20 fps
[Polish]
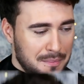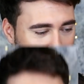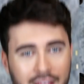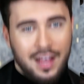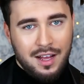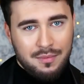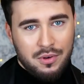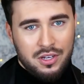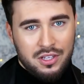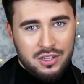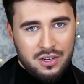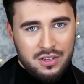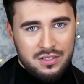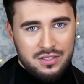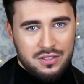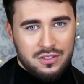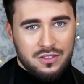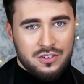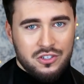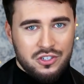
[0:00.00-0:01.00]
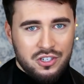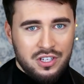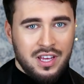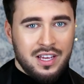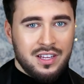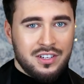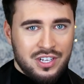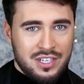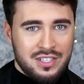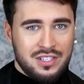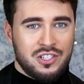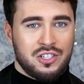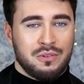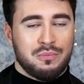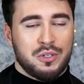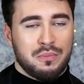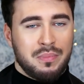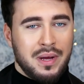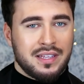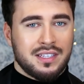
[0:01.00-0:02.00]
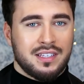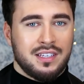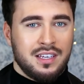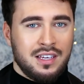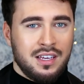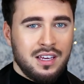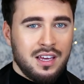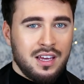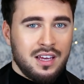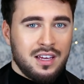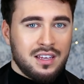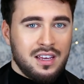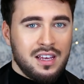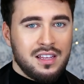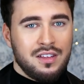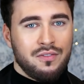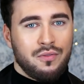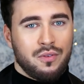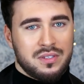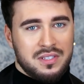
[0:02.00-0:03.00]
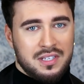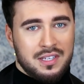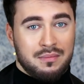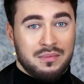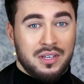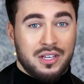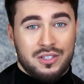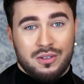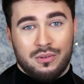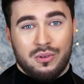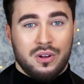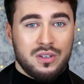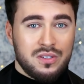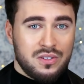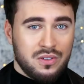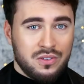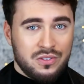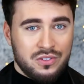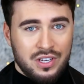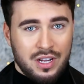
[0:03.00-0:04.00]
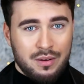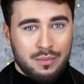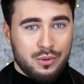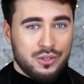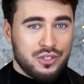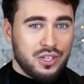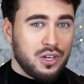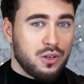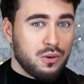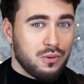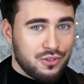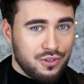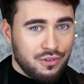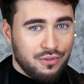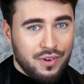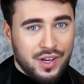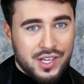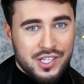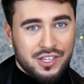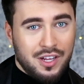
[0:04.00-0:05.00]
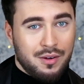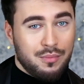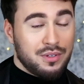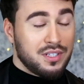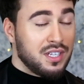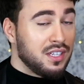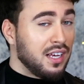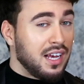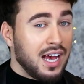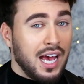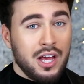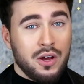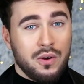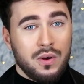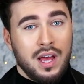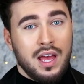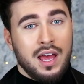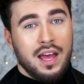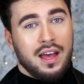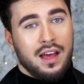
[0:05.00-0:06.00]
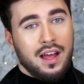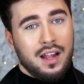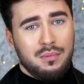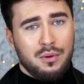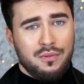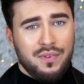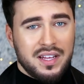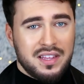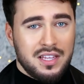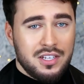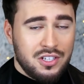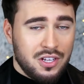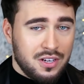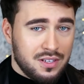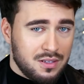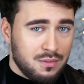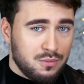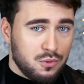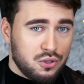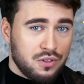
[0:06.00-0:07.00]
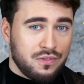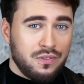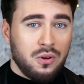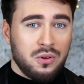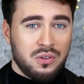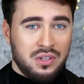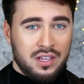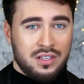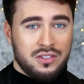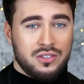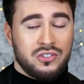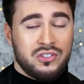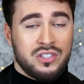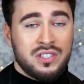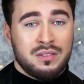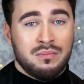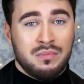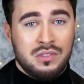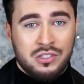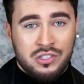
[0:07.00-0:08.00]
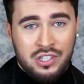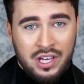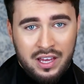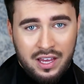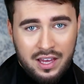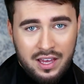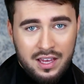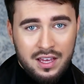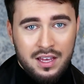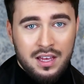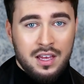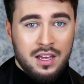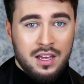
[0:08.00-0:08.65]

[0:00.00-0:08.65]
Tak, moi drodzy, to trzy najczęstsze przypadki kiedy włosy nam nie chcą rosnąć, albo się kruszą właśnie, albo zanikają, albo faktycznie rosną dużo wolniej i coś się z nimi dzieje.